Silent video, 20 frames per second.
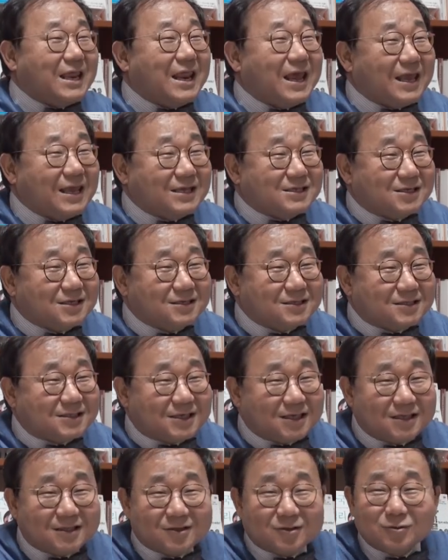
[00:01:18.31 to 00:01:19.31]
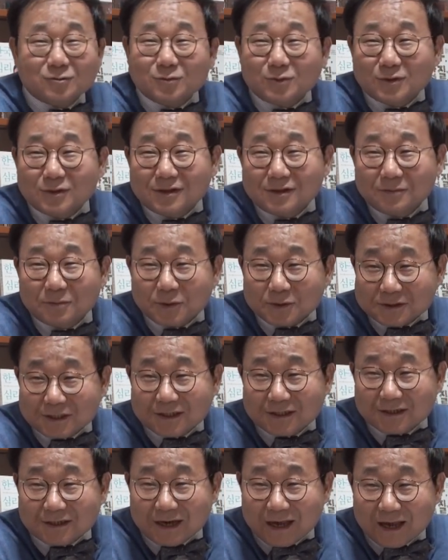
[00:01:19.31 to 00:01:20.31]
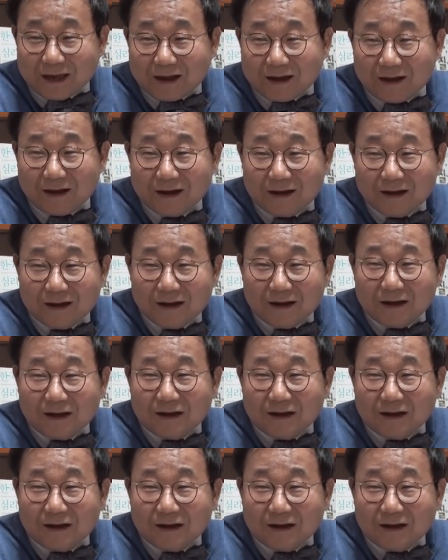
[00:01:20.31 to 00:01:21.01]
새내기 정치인 두 분을 모신 거네요.